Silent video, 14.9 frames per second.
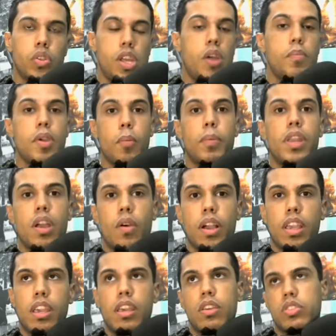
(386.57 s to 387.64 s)
Eu dei a minha opinião
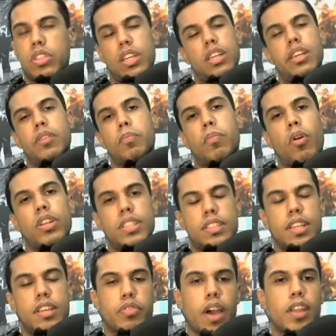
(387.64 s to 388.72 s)
aqui. Eu sei que pode
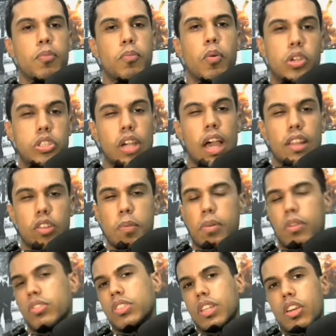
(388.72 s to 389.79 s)
ter ficado um pouco chato aí
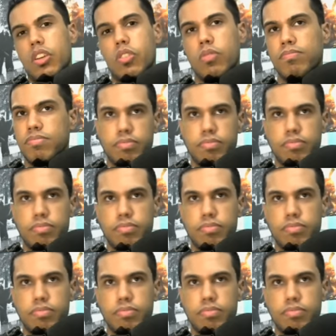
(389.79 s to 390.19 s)
pra você que